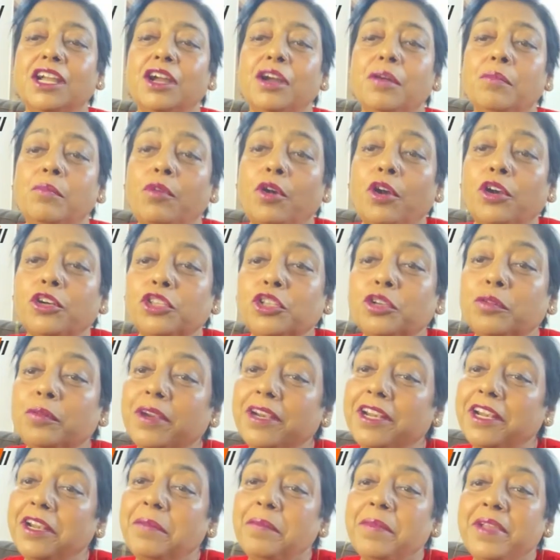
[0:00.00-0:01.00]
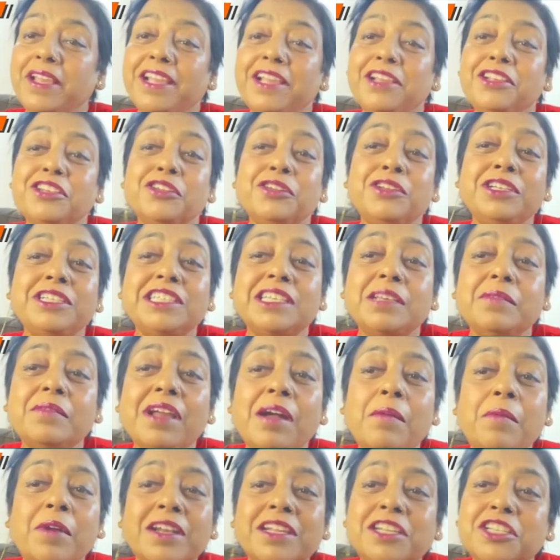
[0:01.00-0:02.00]
বর্ধমানের মেয়ে হিসেবে
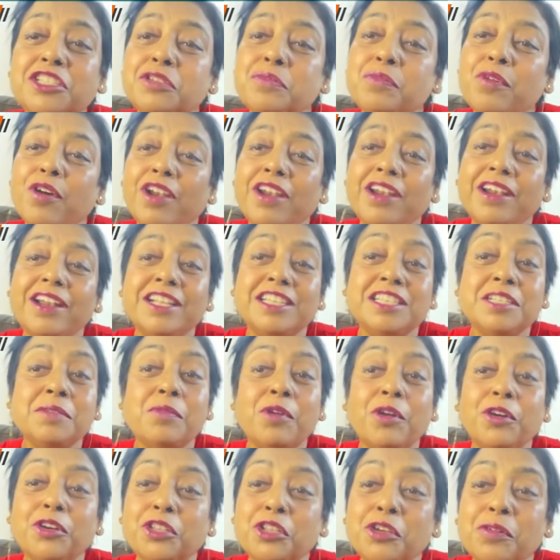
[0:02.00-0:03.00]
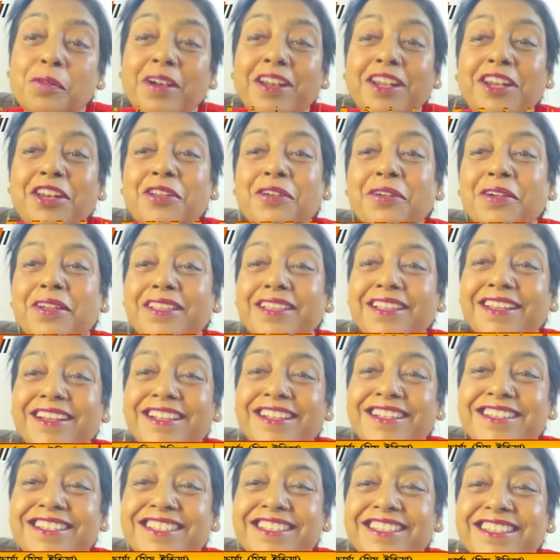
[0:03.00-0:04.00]
আমার কিছু বলার আছে বর্ধমানের লোকেদের
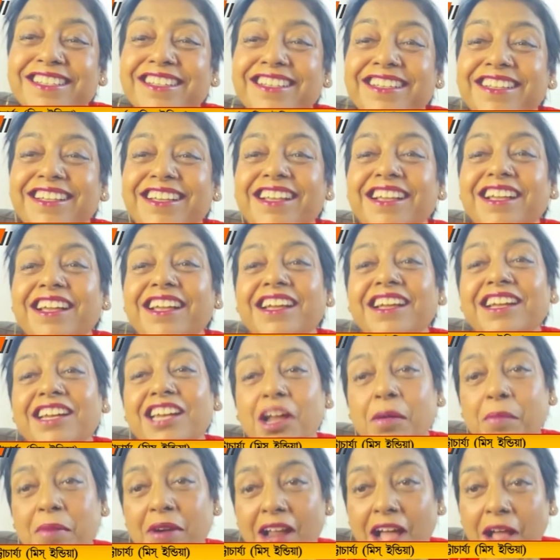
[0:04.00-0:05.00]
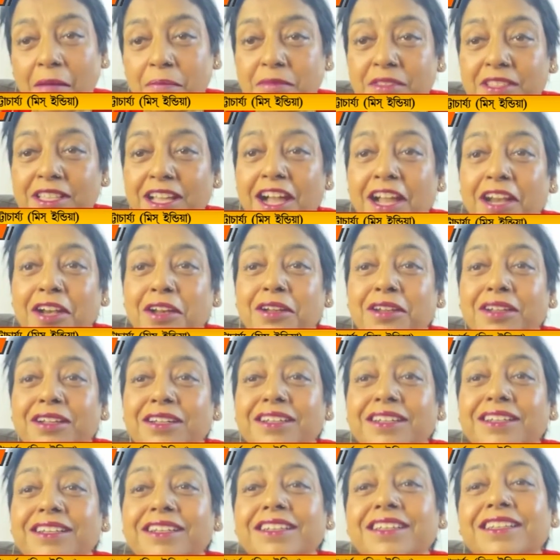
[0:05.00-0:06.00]
কাছে এটা আমার আবদার
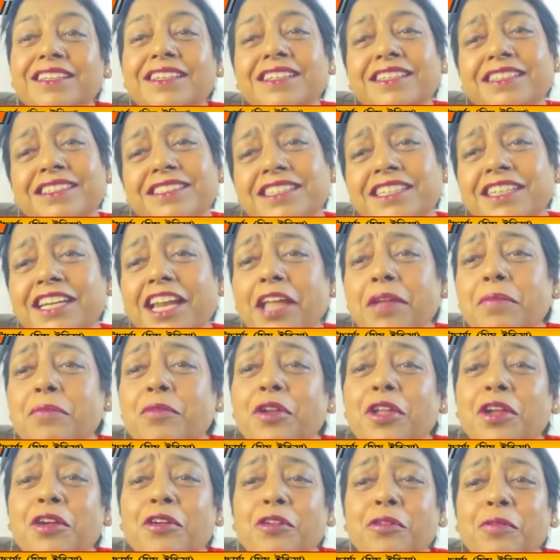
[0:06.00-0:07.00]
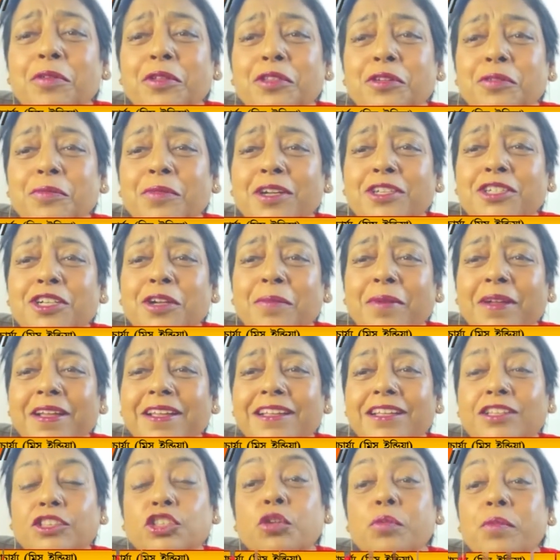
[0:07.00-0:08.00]
যেটাই মনে করবে তোমরা সবাই
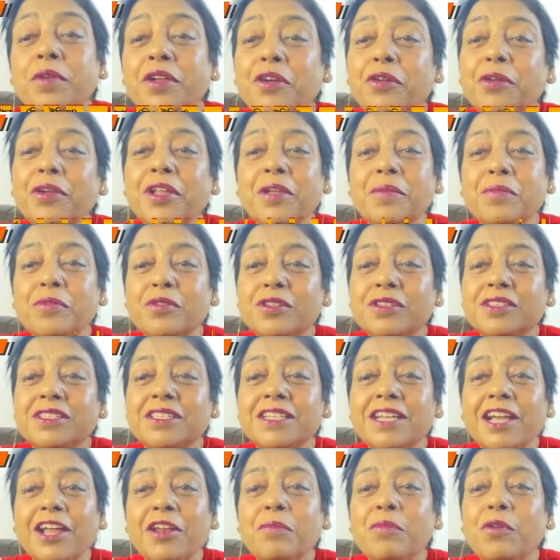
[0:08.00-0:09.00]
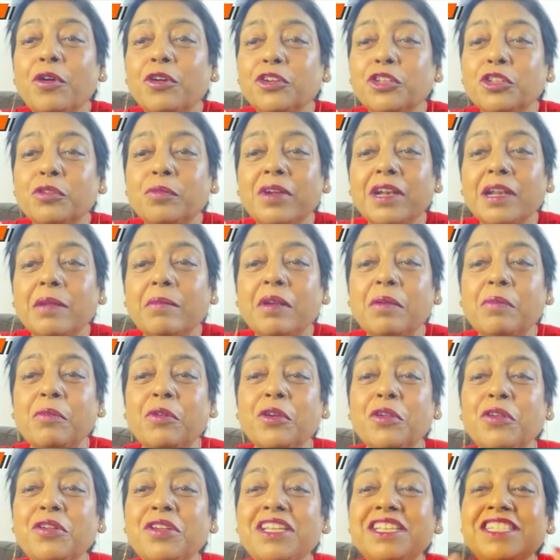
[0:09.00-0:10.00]
তুমি করেই বলছি কারণ বর্ধমান আমার
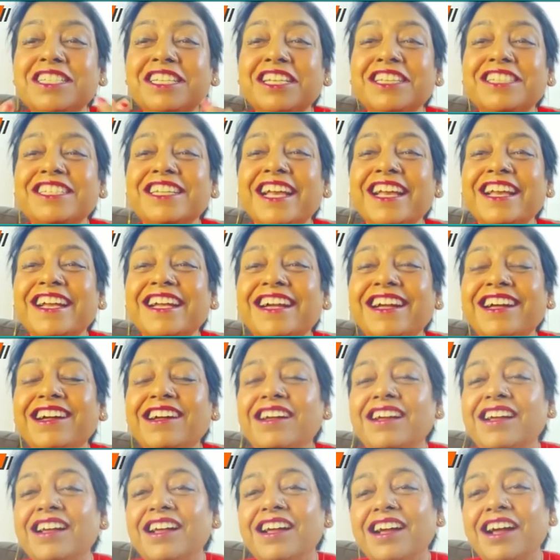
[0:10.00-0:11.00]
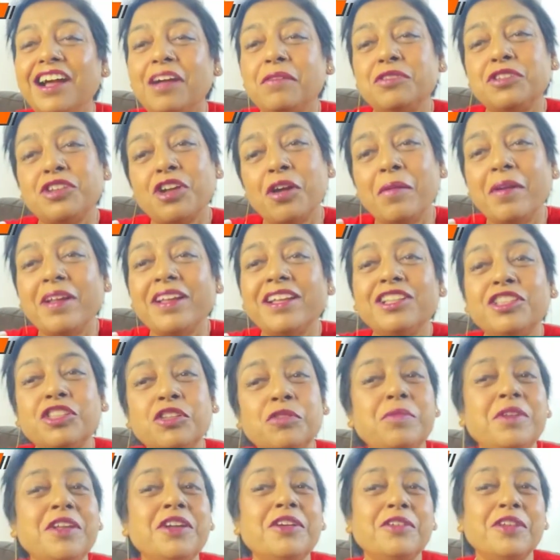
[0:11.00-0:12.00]
বড় নিজের জায়গা আমি সবাইকে
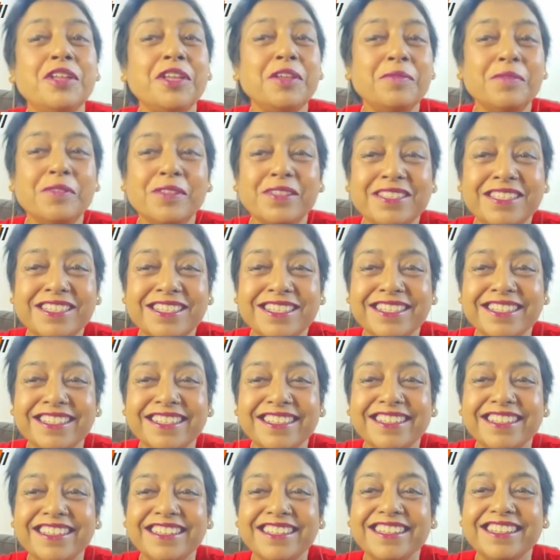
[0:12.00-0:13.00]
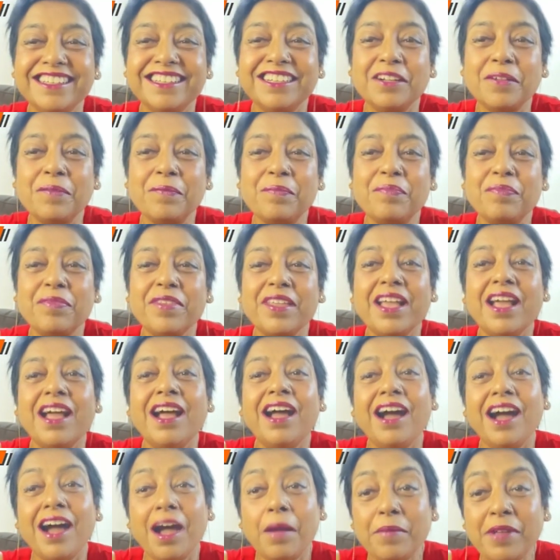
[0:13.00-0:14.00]
তুমি করেই বলছি
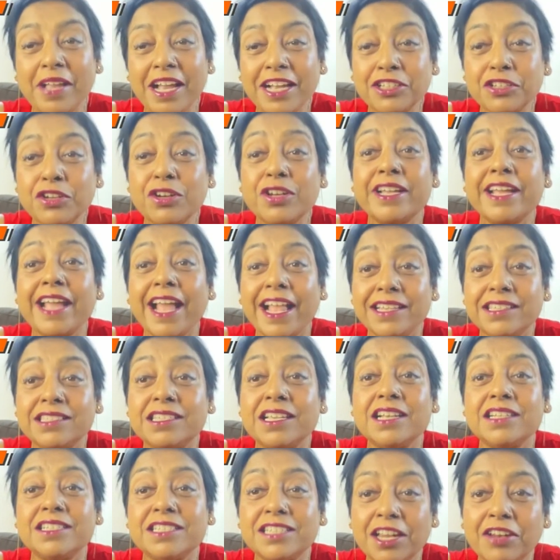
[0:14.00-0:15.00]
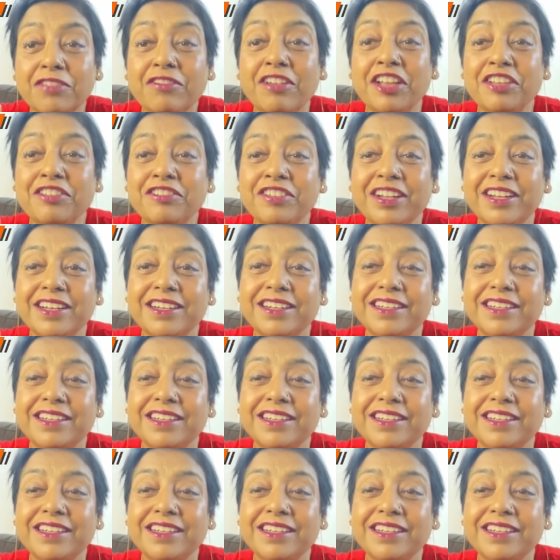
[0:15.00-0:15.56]
আমি একজন ক্যান্সার সার্ভাইভার